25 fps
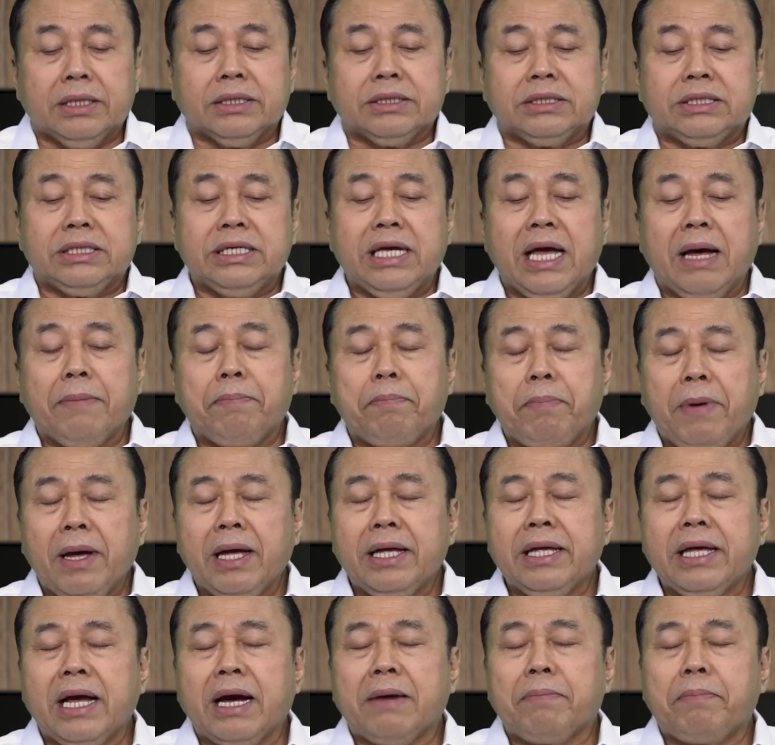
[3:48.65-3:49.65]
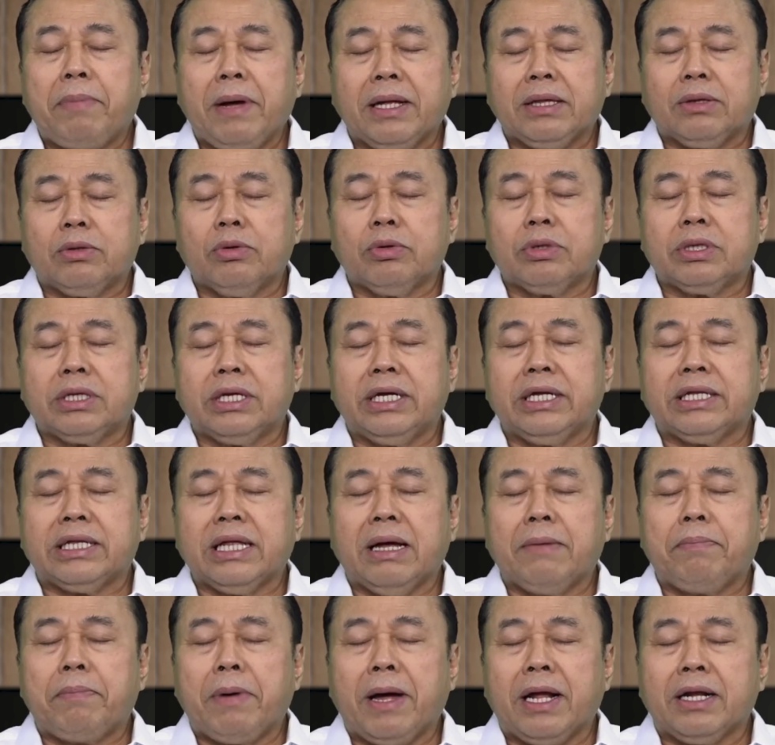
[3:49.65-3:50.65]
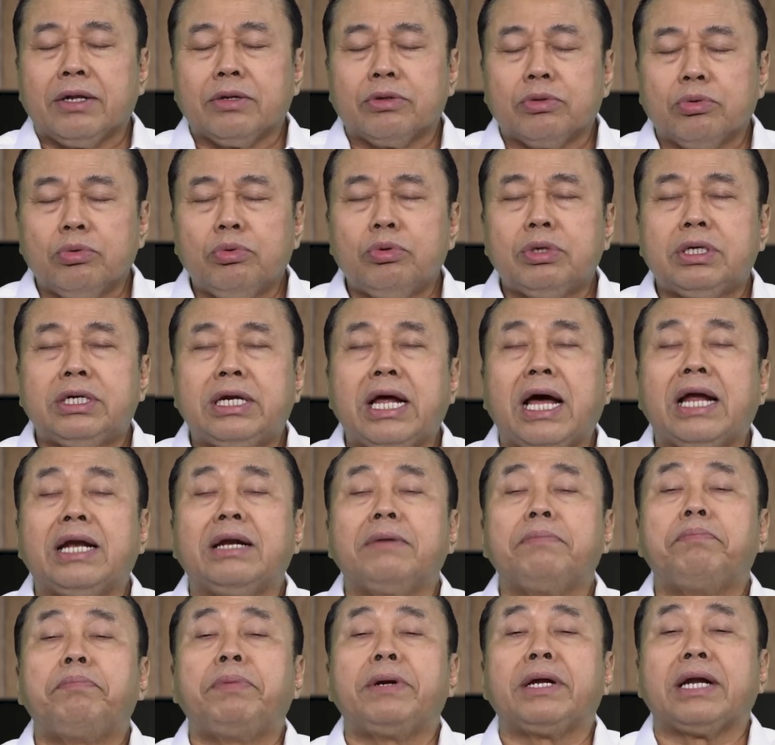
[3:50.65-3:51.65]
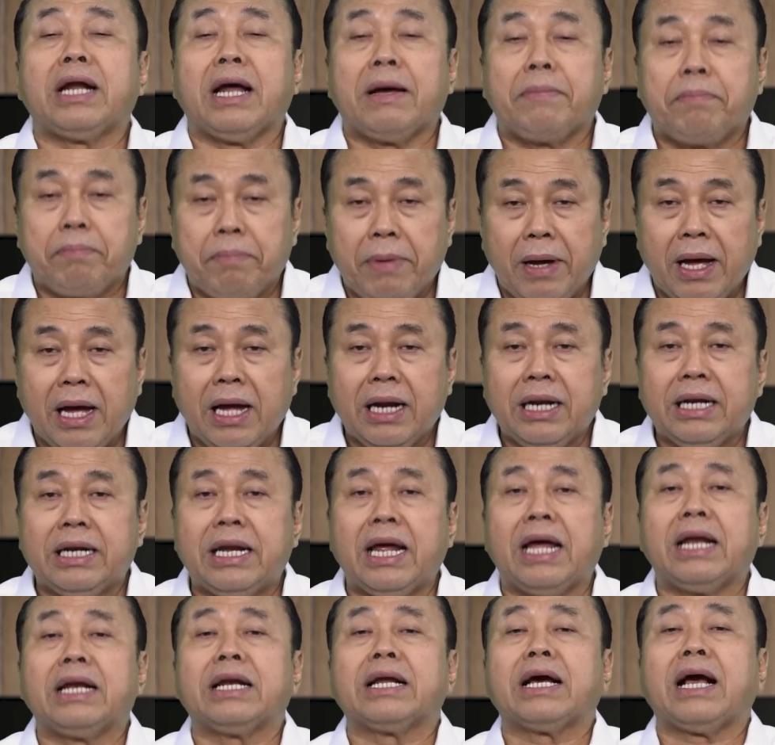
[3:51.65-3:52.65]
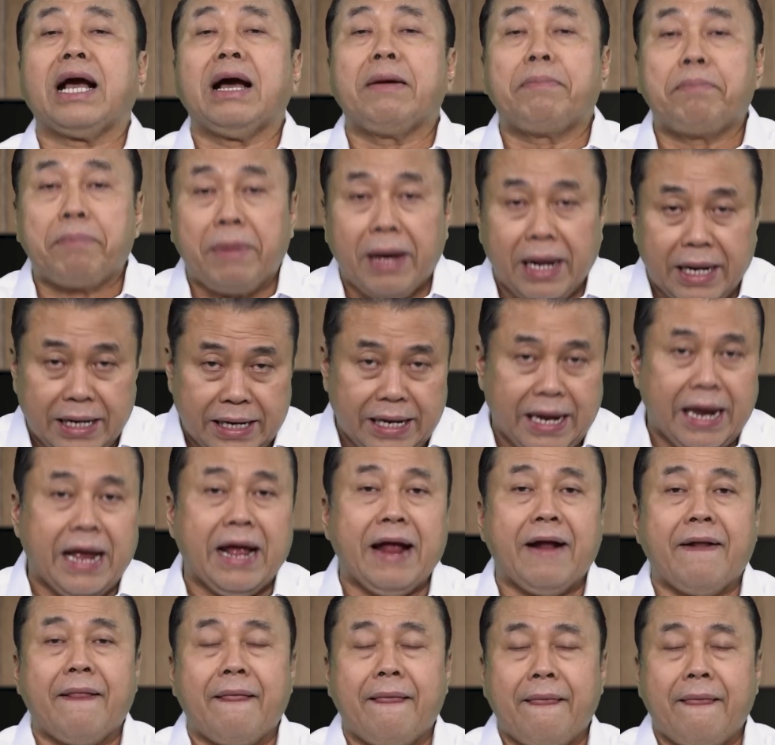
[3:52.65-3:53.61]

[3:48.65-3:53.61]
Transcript: Siapa yang patut kita bantu dan berapa dan kapannya.